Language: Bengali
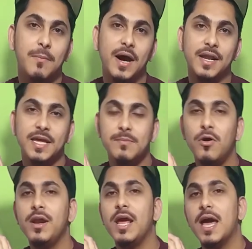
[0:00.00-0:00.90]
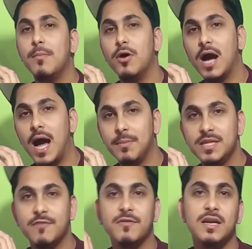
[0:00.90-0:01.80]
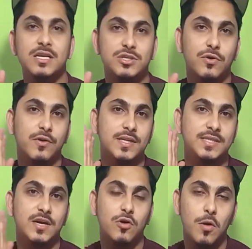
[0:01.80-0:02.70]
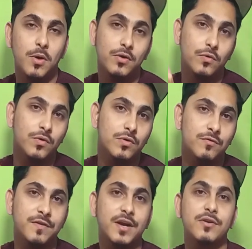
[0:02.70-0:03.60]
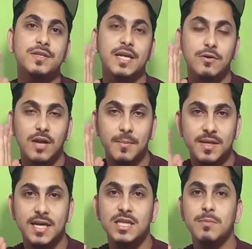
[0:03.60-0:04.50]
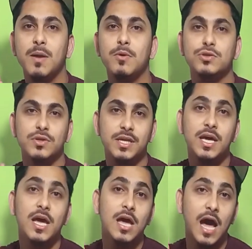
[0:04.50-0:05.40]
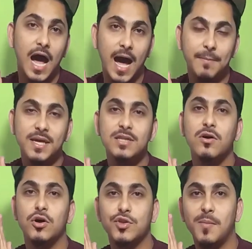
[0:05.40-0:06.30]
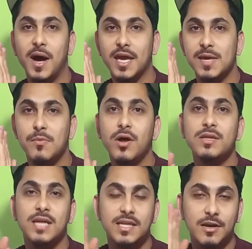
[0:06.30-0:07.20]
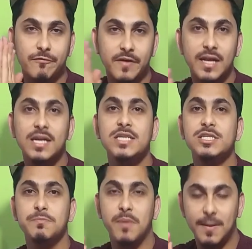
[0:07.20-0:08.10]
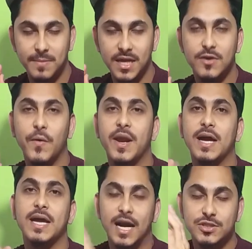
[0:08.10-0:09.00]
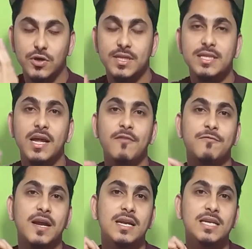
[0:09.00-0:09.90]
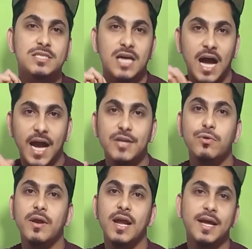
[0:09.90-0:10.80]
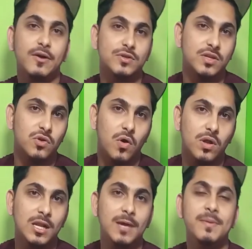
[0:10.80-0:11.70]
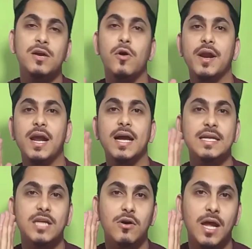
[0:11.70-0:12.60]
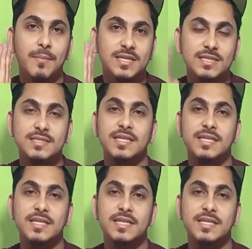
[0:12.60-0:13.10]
আবার ইমন এবং আবিদের ফ্রেন্ড লিস্টেও রয়েছে কমন কোন কোন ফ্রেন্ড রয়েছে এগুলো আমরা দেখতে পারবো যদি আবিদ অথবা ইমন তাদের ফ্রেন্ড লিস্ট পাবলিক করে রাখে আর যদি তারা ফ্রেন্ড লিস্ট হাইড করে রাখে অর্থাৎ অনলি মি করে রাখে তাহলে আমরা জাস্ট